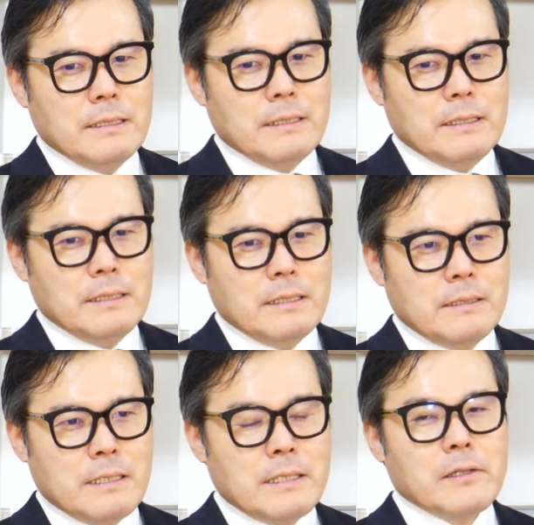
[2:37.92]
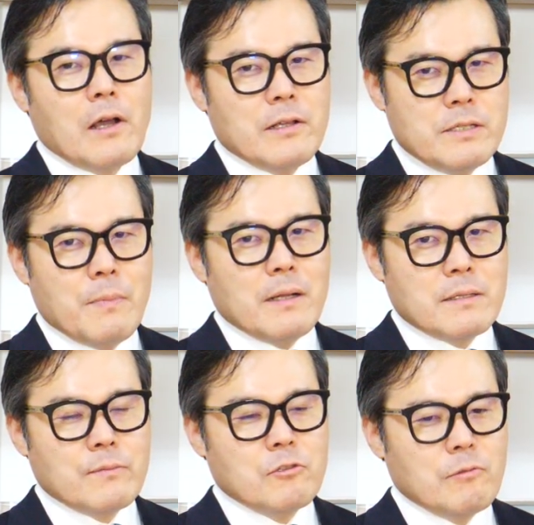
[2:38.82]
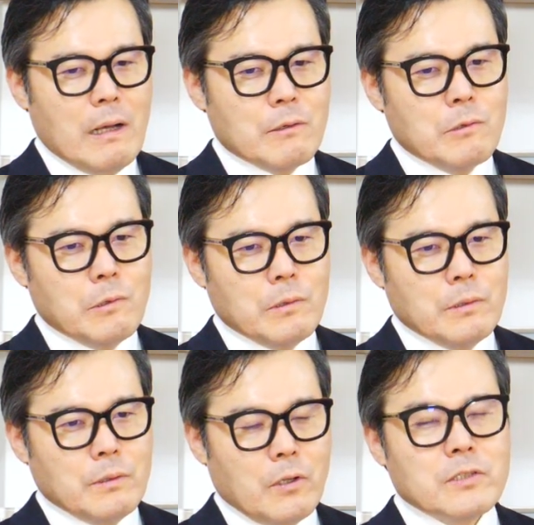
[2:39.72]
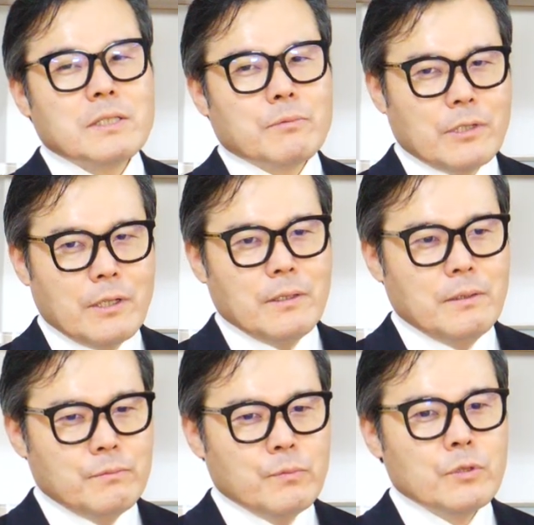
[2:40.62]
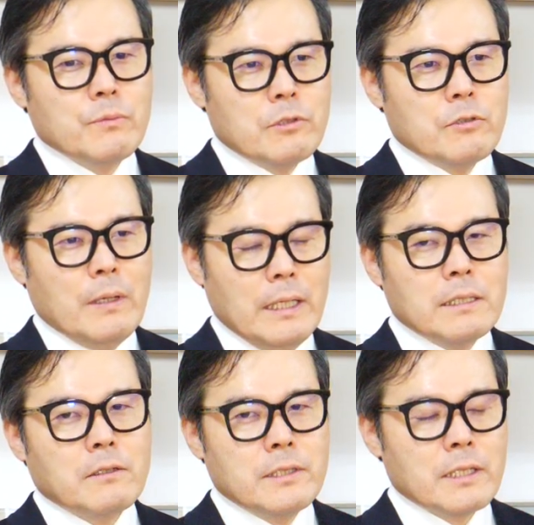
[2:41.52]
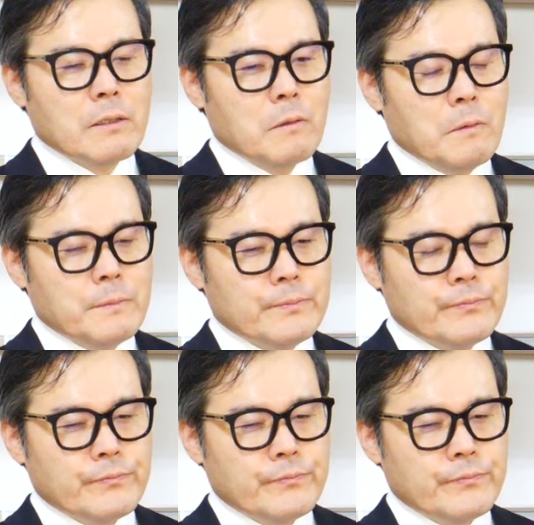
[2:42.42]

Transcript: 에, 재테크에 관심 많은 사람들도 많고 어렸을 때부터 부모님들도 맨날 그런 얘기고